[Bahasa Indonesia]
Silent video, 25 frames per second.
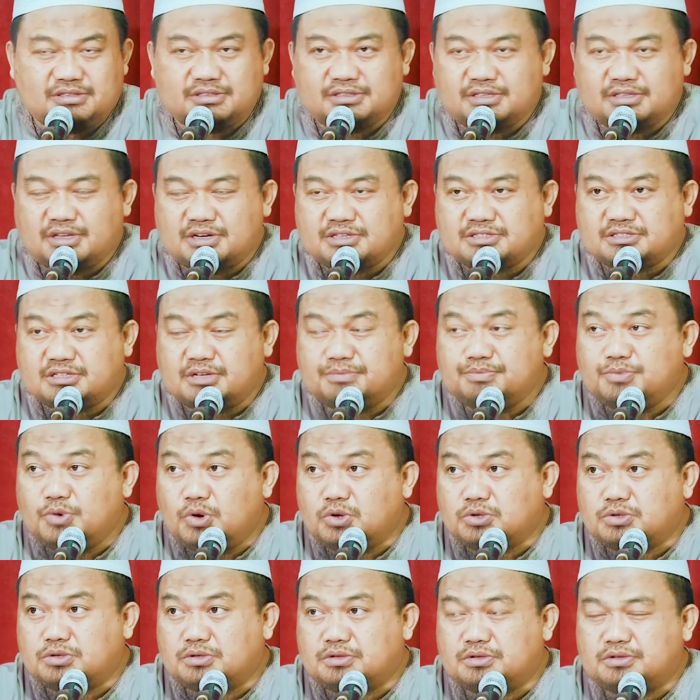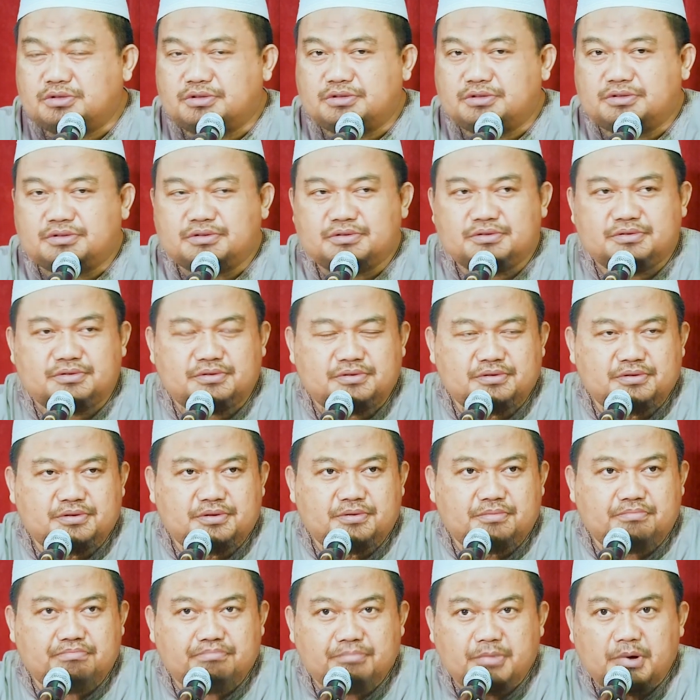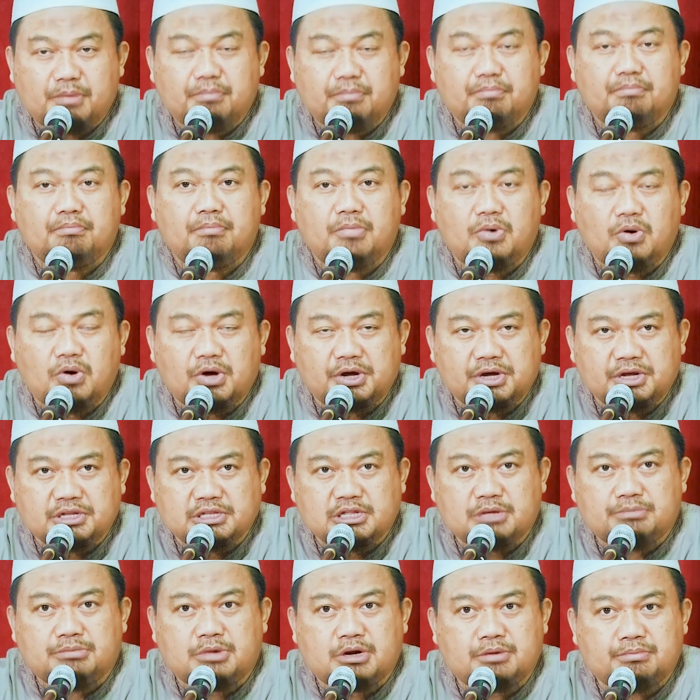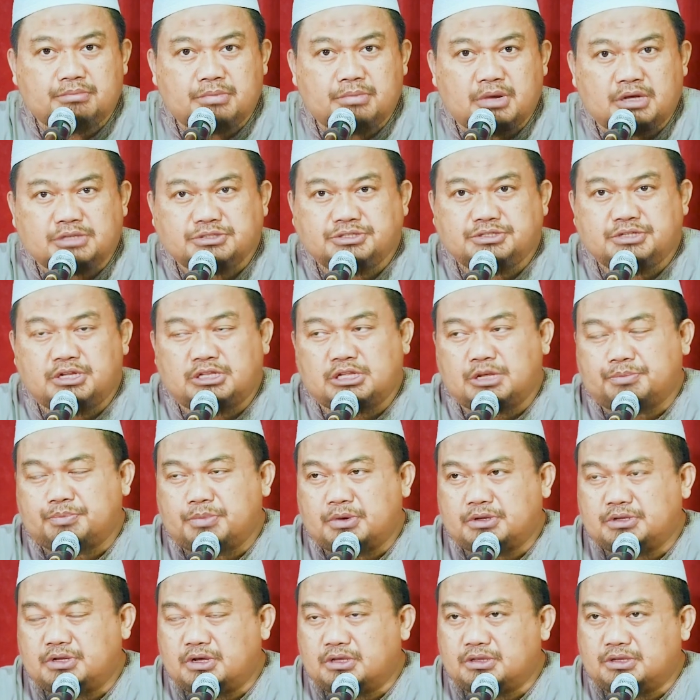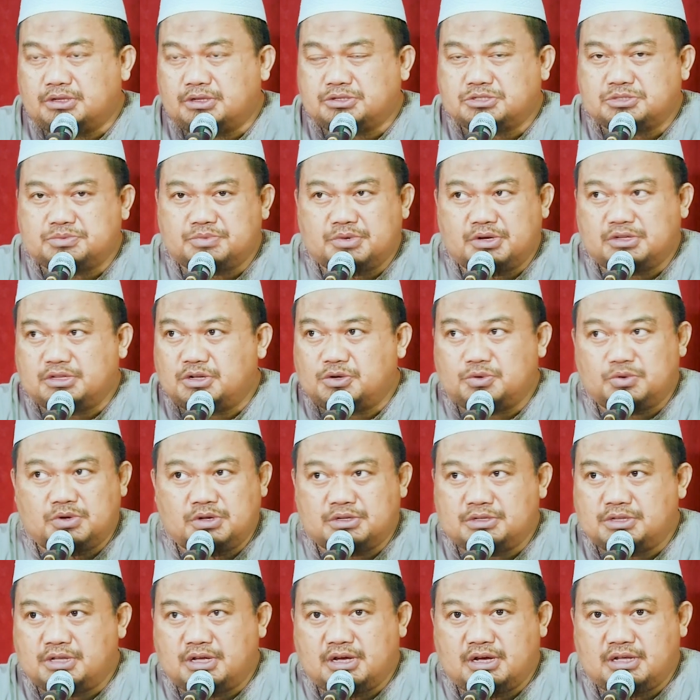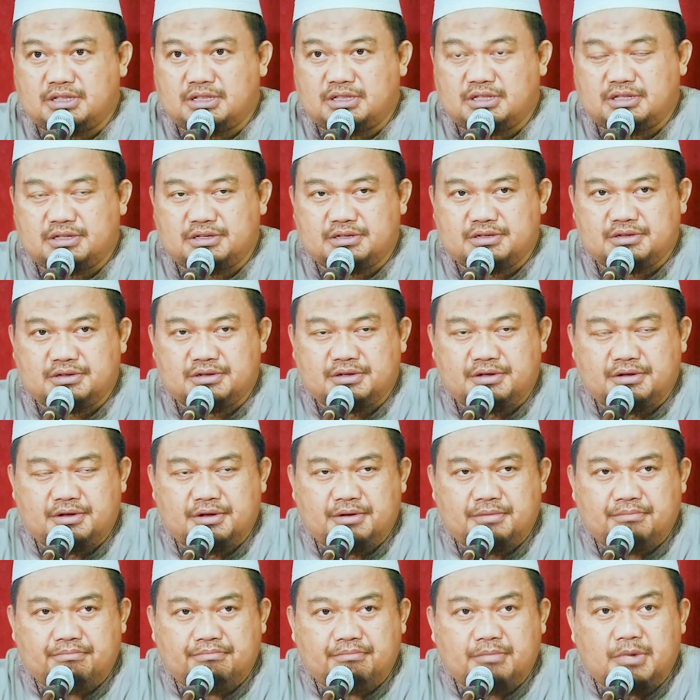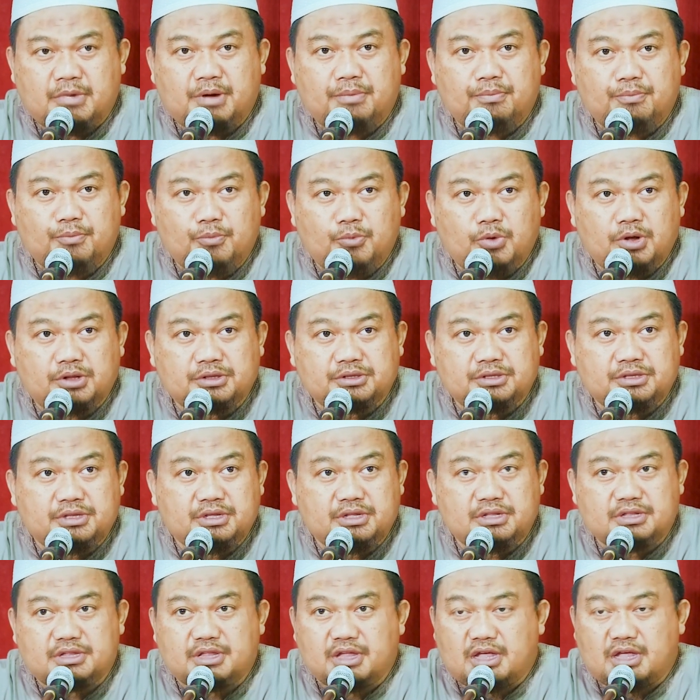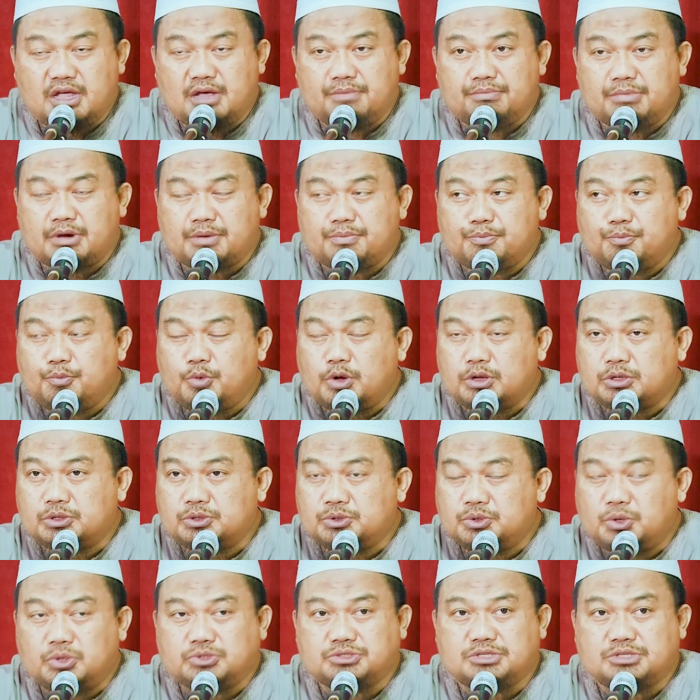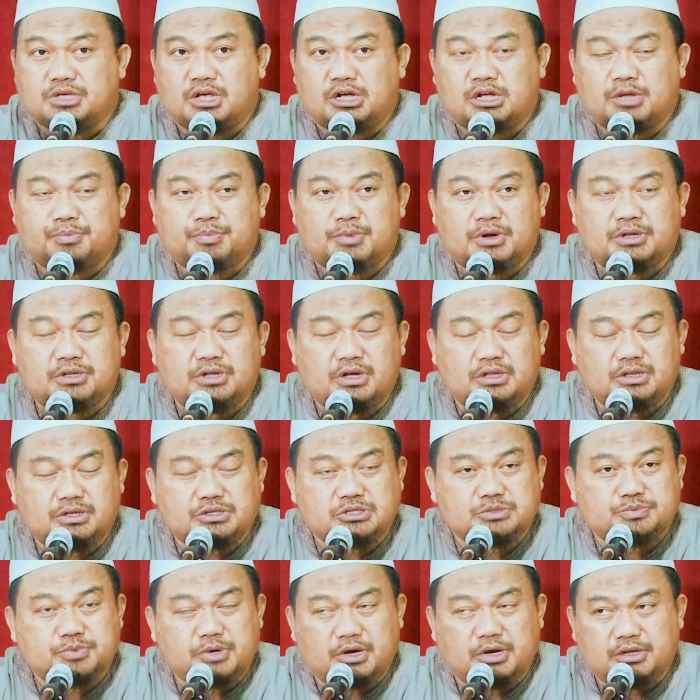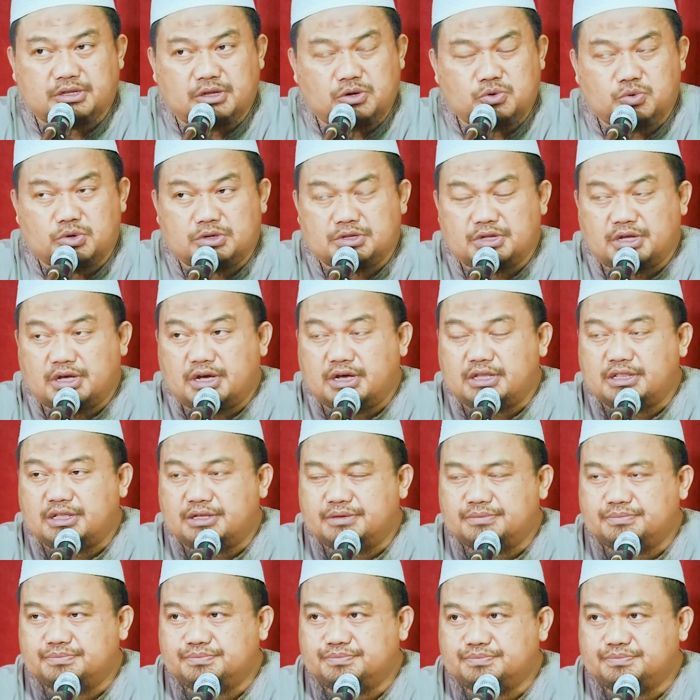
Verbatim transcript: tersebut membawa kita bermaksiat kepada Allah Subhanahu wa taala. Membuat kita berbuat dosa kepada Allah Subhanahu wa taala.